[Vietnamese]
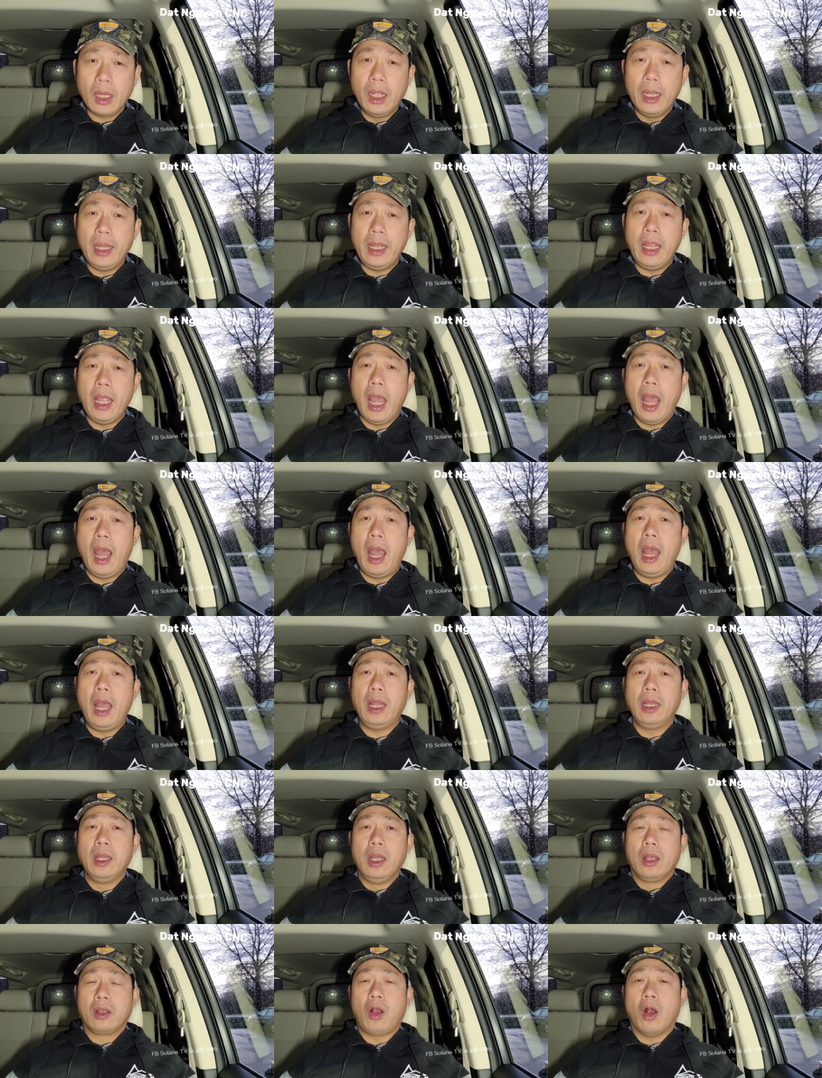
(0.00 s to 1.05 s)
thì
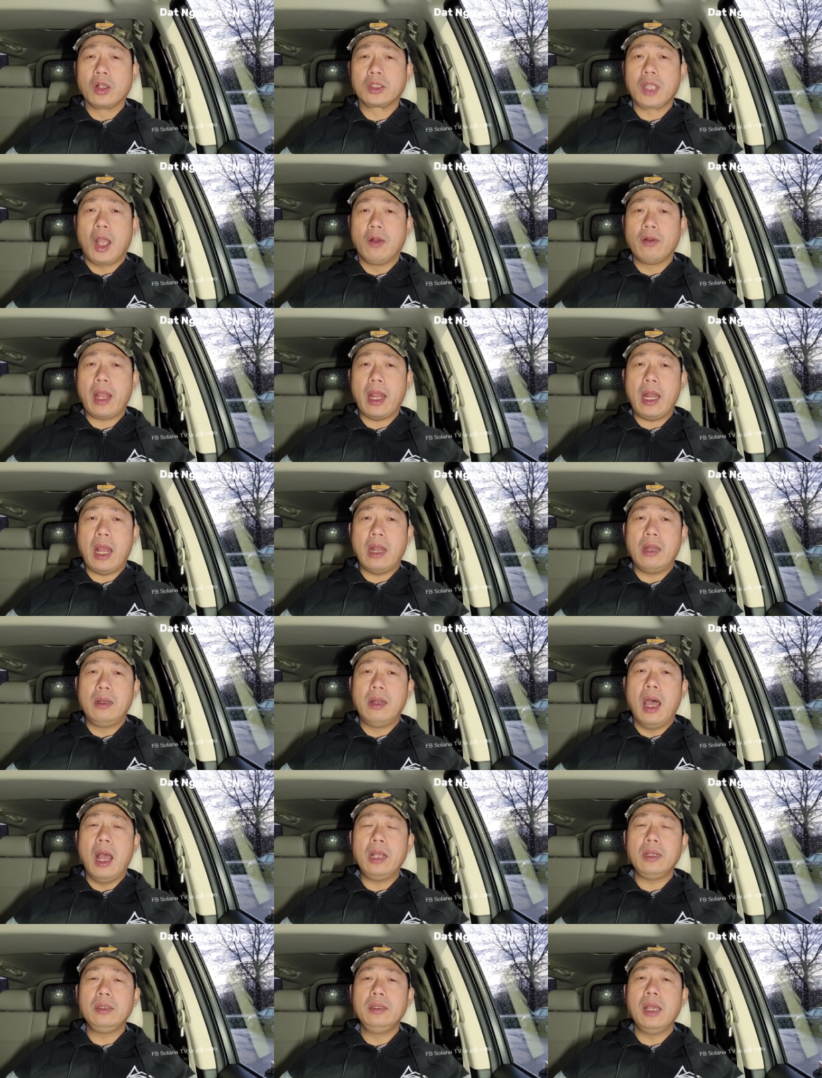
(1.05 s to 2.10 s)
à, con số này là
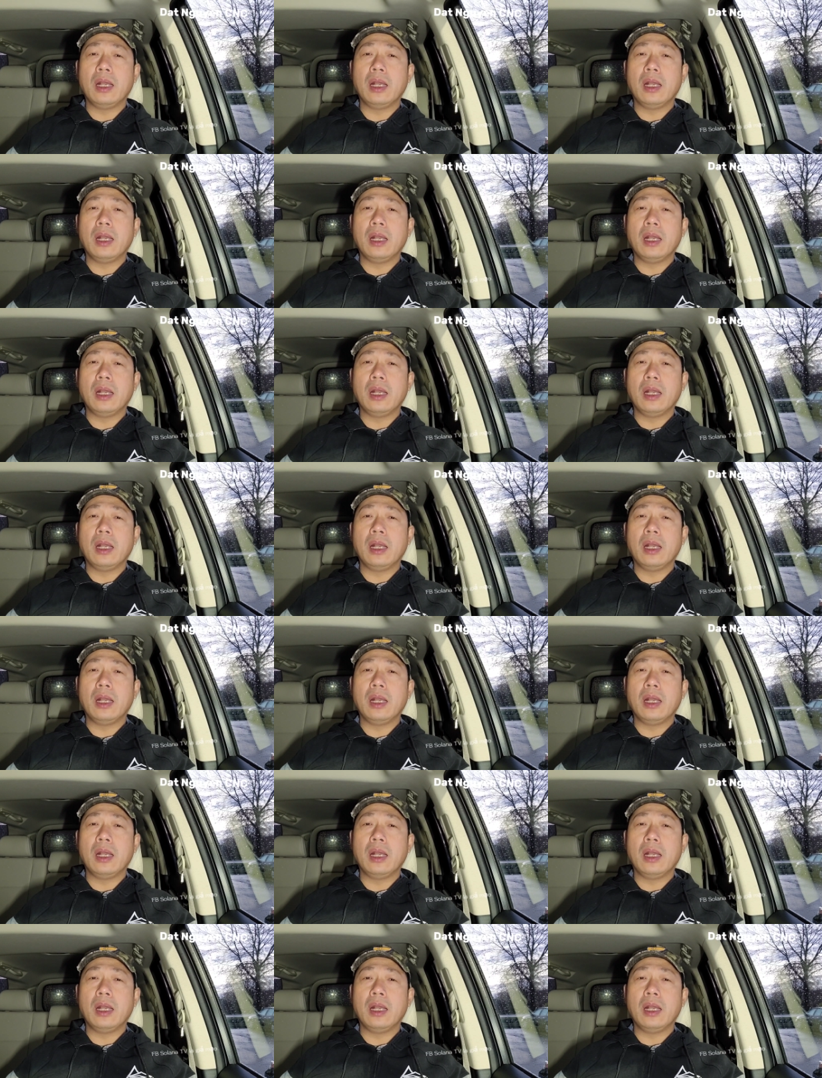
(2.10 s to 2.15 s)
lớn